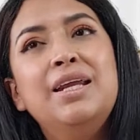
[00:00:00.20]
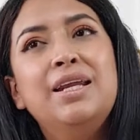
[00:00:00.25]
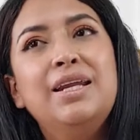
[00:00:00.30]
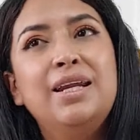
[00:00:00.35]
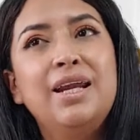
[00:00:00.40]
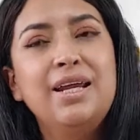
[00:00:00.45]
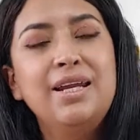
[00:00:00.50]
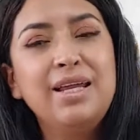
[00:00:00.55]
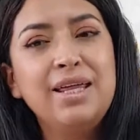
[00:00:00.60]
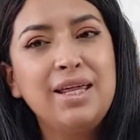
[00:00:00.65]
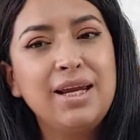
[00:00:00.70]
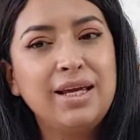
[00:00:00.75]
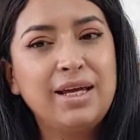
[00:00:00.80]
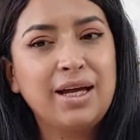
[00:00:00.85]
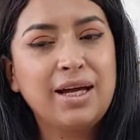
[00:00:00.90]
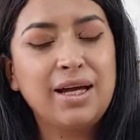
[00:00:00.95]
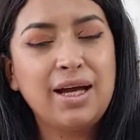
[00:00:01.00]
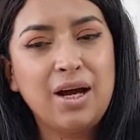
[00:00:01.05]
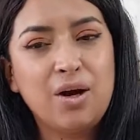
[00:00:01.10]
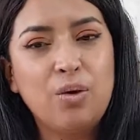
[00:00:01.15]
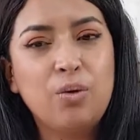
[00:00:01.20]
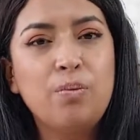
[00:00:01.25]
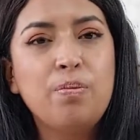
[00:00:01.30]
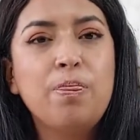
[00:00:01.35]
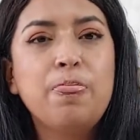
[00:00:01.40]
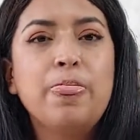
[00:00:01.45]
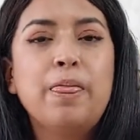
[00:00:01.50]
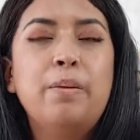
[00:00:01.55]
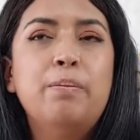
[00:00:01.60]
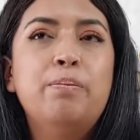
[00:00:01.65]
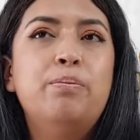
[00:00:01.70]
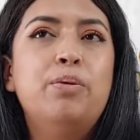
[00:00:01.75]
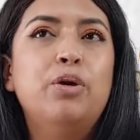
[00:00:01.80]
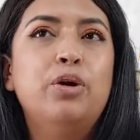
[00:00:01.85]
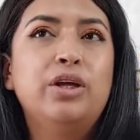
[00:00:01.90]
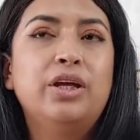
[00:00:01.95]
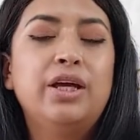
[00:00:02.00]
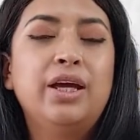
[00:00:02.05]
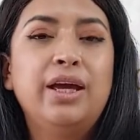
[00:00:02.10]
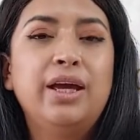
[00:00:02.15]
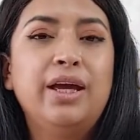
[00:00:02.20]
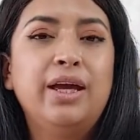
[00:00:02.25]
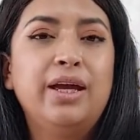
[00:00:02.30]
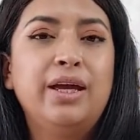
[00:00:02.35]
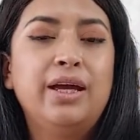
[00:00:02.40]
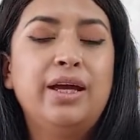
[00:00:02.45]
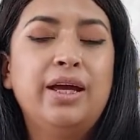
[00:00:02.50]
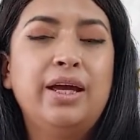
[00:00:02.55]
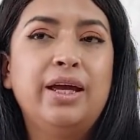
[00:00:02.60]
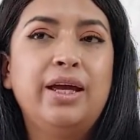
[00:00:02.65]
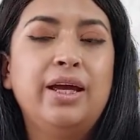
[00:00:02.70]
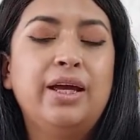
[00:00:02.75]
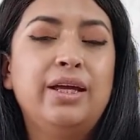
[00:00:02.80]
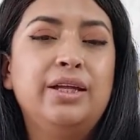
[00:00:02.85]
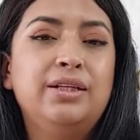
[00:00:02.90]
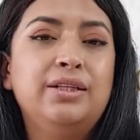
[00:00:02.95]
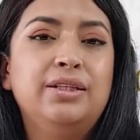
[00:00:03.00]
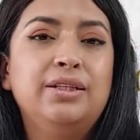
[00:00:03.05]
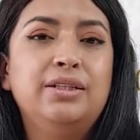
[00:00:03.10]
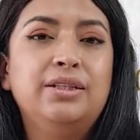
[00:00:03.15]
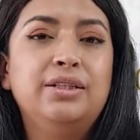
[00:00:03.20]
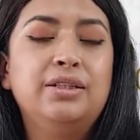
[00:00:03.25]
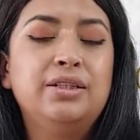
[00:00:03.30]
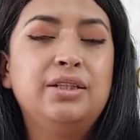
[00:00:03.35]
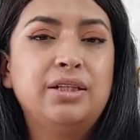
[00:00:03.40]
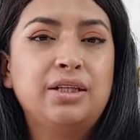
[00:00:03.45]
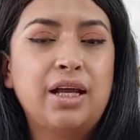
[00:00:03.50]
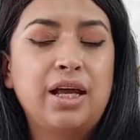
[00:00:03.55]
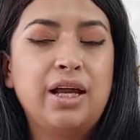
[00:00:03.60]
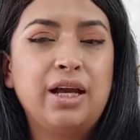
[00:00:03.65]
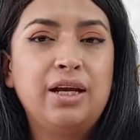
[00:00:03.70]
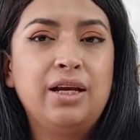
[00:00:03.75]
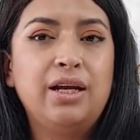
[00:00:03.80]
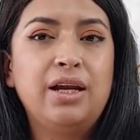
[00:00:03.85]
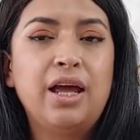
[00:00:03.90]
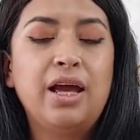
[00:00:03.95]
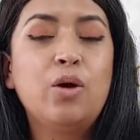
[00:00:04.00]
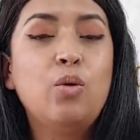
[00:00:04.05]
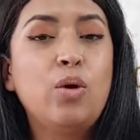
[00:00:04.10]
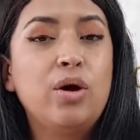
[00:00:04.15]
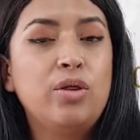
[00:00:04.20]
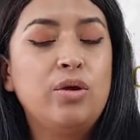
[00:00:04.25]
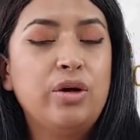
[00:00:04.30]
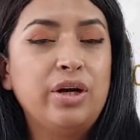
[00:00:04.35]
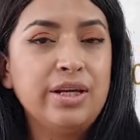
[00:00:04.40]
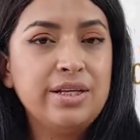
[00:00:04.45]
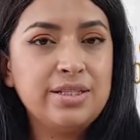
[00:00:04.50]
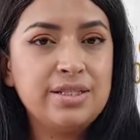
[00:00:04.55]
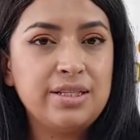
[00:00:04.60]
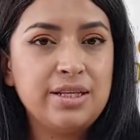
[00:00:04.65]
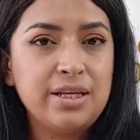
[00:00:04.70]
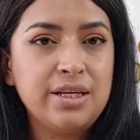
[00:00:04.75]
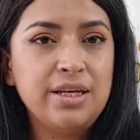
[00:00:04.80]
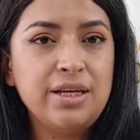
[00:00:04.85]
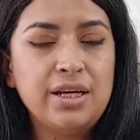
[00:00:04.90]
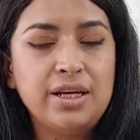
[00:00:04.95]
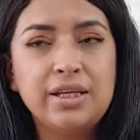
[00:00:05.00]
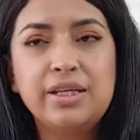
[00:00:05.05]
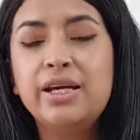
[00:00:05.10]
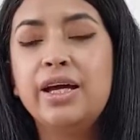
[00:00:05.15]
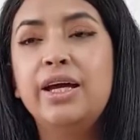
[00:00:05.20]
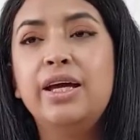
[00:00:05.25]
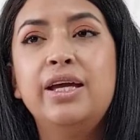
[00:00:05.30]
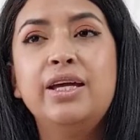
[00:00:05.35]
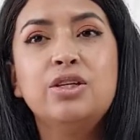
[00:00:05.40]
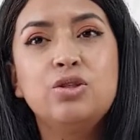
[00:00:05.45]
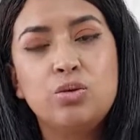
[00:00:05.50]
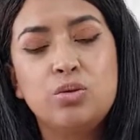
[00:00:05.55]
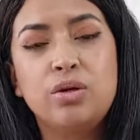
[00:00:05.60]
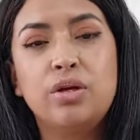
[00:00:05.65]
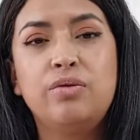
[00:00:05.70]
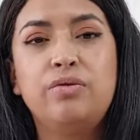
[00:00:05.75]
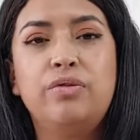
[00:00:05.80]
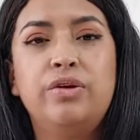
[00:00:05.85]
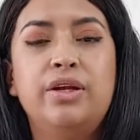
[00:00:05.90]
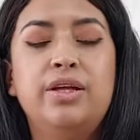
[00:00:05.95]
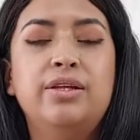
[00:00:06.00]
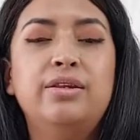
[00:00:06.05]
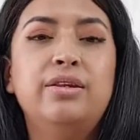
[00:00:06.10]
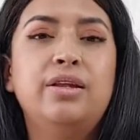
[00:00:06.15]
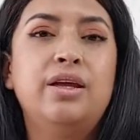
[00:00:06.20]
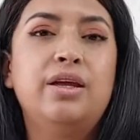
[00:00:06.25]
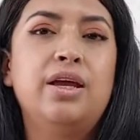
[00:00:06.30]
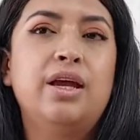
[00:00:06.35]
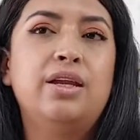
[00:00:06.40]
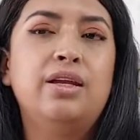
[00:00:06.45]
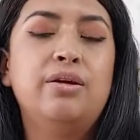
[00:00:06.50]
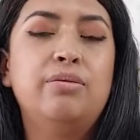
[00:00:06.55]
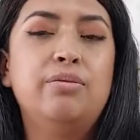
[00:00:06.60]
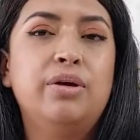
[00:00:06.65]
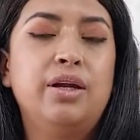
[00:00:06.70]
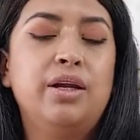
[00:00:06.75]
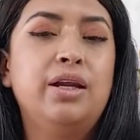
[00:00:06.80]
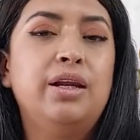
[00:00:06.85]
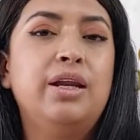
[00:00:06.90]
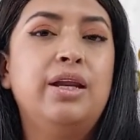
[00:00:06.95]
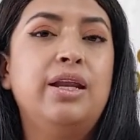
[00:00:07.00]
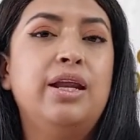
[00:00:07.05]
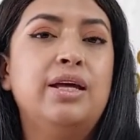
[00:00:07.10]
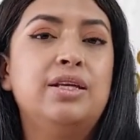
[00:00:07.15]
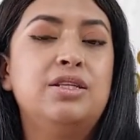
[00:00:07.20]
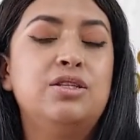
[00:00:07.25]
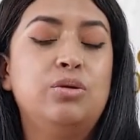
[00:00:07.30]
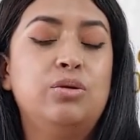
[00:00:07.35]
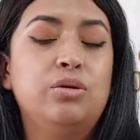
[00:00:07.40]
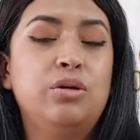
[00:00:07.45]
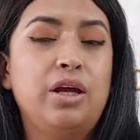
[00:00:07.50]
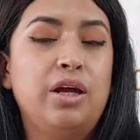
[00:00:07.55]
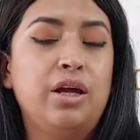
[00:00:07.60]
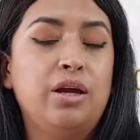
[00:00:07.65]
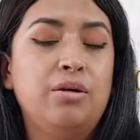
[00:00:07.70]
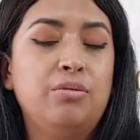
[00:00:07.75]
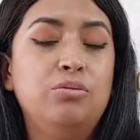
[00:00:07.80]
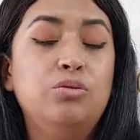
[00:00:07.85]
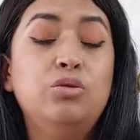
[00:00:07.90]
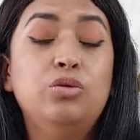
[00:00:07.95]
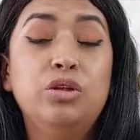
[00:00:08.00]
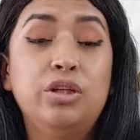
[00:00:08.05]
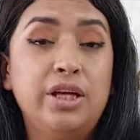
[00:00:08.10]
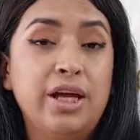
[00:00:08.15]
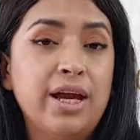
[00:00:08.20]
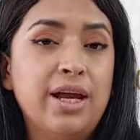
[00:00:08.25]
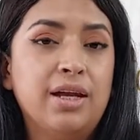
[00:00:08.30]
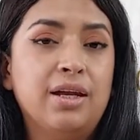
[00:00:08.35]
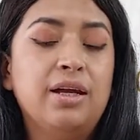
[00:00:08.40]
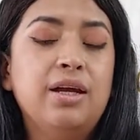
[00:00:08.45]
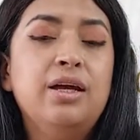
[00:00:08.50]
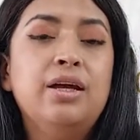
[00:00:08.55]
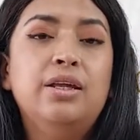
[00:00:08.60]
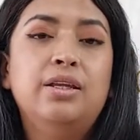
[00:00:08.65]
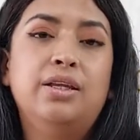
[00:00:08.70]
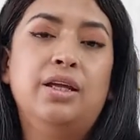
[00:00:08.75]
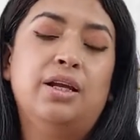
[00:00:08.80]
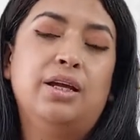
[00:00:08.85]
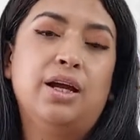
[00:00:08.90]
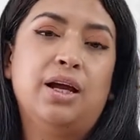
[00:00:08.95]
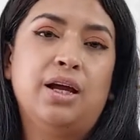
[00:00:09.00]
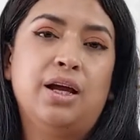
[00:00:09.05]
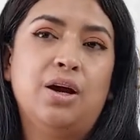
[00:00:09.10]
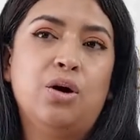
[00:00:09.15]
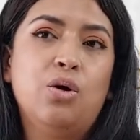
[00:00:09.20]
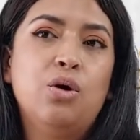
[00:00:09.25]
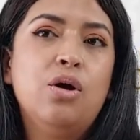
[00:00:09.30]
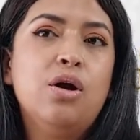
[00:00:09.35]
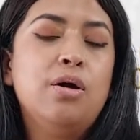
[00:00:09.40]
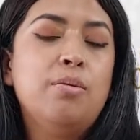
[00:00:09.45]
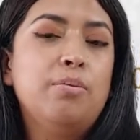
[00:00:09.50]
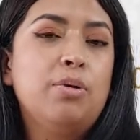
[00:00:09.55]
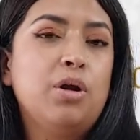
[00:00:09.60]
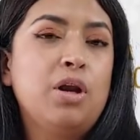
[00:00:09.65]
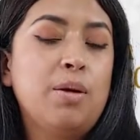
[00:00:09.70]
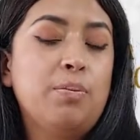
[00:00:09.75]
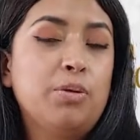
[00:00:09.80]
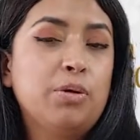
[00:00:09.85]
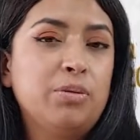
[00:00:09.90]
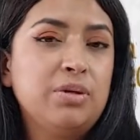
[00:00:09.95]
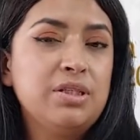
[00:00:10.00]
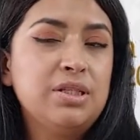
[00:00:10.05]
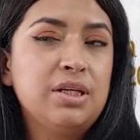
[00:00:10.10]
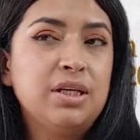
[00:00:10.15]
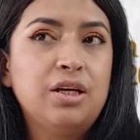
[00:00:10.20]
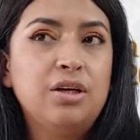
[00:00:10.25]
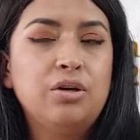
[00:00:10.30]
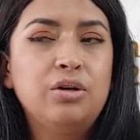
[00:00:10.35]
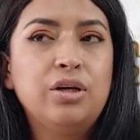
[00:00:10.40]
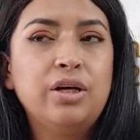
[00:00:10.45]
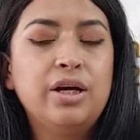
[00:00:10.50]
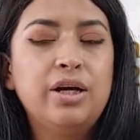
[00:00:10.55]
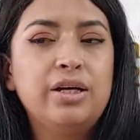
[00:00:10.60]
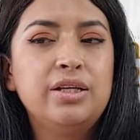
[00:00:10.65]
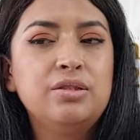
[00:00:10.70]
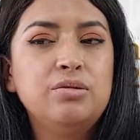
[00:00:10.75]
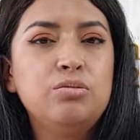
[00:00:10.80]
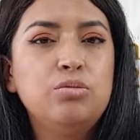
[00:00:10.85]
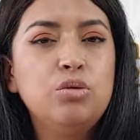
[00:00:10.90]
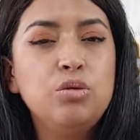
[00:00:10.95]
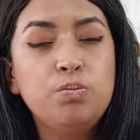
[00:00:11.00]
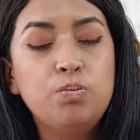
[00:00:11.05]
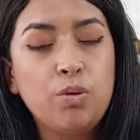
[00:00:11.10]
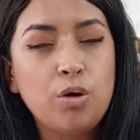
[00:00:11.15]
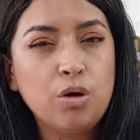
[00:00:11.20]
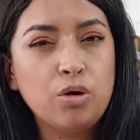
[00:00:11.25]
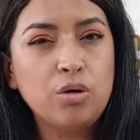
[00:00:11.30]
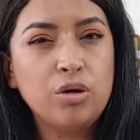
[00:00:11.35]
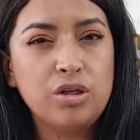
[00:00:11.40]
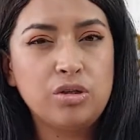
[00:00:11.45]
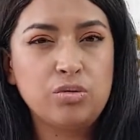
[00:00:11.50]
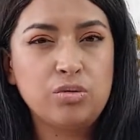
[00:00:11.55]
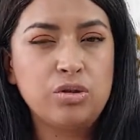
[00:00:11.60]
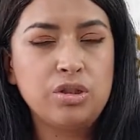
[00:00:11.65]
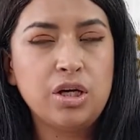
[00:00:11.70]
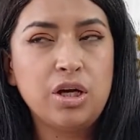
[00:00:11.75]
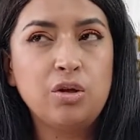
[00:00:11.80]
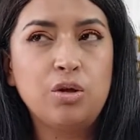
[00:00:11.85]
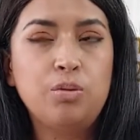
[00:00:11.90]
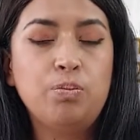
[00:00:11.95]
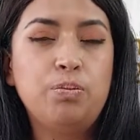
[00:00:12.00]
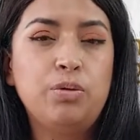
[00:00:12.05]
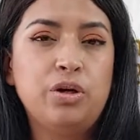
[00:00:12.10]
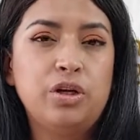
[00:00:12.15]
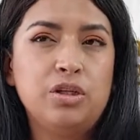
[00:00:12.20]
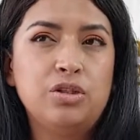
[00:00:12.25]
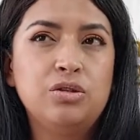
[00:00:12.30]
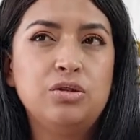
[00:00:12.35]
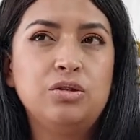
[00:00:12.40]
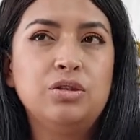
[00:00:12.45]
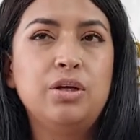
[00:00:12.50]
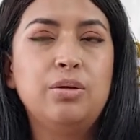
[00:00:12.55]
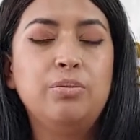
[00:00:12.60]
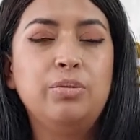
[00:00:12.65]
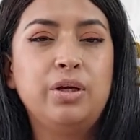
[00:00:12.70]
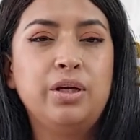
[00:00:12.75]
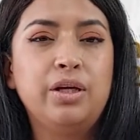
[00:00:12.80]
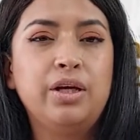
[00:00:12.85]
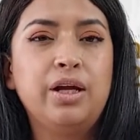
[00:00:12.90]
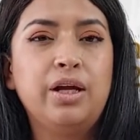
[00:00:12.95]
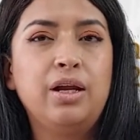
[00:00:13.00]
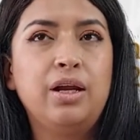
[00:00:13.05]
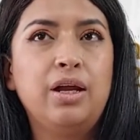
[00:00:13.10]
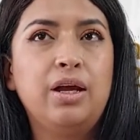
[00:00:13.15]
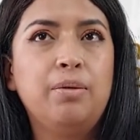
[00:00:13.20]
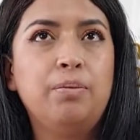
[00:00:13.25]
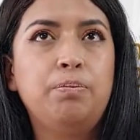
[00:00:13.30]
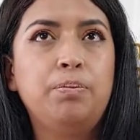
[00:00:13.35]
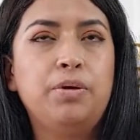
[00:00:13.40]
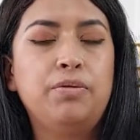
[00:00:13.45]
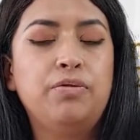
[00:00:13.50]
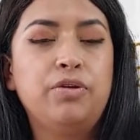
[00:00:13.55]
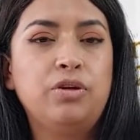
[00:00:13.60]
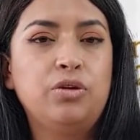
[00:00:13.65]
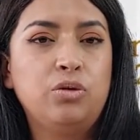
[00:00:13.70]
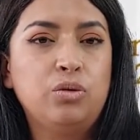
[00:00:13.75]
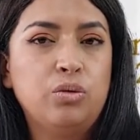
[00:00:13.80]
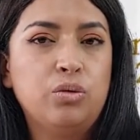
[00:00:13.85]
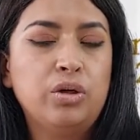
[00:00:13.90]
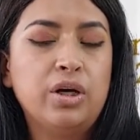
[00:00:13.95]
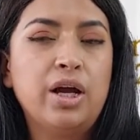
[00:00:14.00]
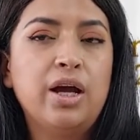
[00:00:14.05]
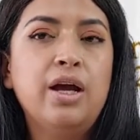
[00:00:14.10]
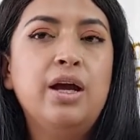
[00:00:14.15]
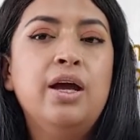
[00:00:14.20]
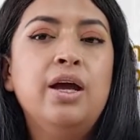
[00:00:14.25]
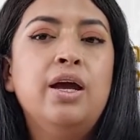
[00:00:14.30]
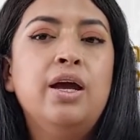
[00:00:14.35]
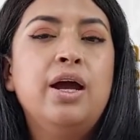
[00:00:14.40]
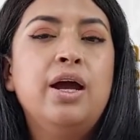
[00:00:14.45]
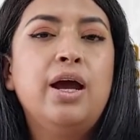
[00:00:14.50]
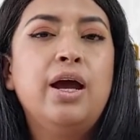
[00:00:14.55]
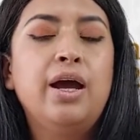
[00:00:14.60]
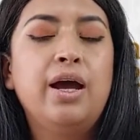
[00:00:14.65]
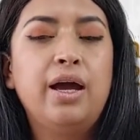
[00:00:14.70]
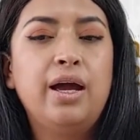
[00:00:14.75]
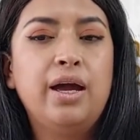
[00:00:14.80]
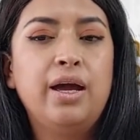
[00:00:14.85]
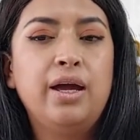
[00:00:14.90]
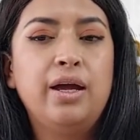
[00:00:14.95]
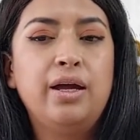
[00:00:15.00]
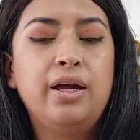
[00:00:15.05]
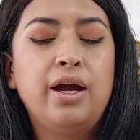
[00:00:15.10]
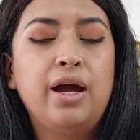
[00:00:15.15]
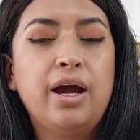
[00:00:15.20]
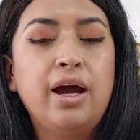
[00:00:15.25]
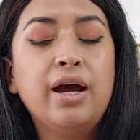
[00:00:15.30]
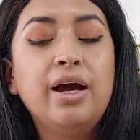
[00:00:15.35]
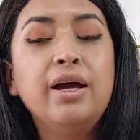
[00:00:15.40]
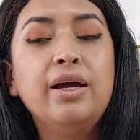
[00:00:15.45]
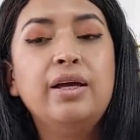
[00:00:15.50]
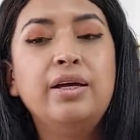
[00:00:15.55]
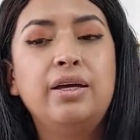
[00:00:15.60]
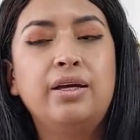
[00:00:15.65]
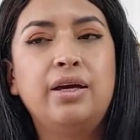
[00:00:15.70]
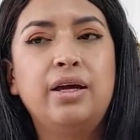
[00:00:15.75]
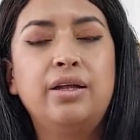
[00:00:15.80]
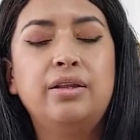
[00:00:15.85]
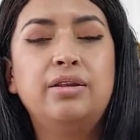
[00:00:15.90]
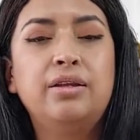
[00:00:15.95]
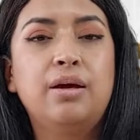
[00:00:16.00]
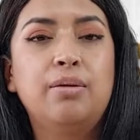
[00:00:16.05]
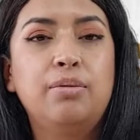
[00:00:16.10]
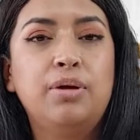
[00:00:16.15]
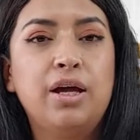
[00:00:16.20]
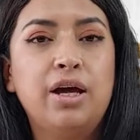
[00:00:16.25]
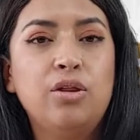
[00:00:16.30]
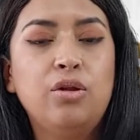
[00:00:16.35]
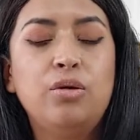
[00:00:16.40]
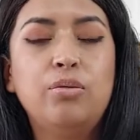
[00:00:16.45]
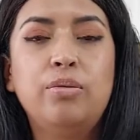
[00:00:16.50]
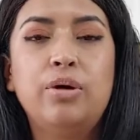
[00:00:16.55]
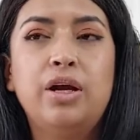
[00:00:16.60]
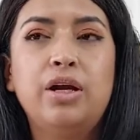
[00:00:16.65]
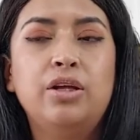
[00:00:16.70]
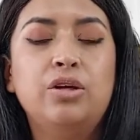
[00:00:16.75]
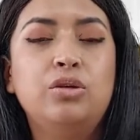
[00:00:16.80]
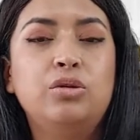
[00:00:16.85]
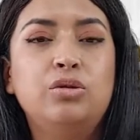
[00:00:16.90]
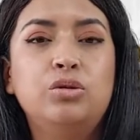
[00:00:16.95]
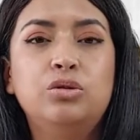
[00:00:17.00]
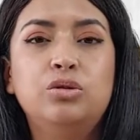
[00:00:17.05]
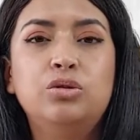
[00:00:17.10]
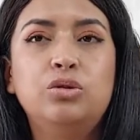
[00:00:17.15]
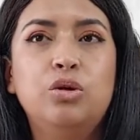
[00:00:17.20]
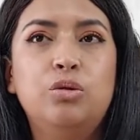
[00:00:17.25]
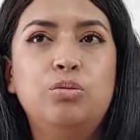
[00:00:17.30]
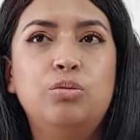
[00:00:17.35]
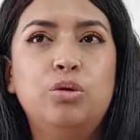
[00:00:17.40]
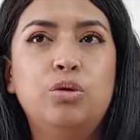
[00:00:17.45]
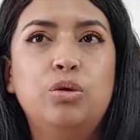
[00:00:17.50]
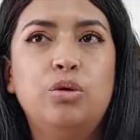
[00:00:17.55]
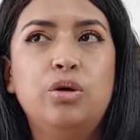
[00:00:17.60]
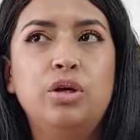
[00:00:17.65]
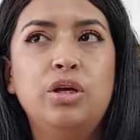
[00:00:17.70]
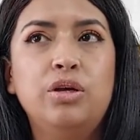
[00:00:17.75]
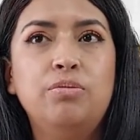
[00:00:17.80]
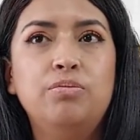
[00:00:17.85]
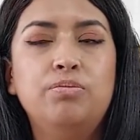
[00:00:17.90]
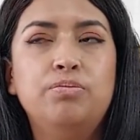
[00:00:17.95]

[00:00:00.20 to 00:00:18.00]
reina del cacao, porque en el Ecuador en sí ya es un referente a nivel eh, mundial del cacao, pero la provincia de Loja es muy poco escuchado, por eso también la prefectura eh, ha entablado varios como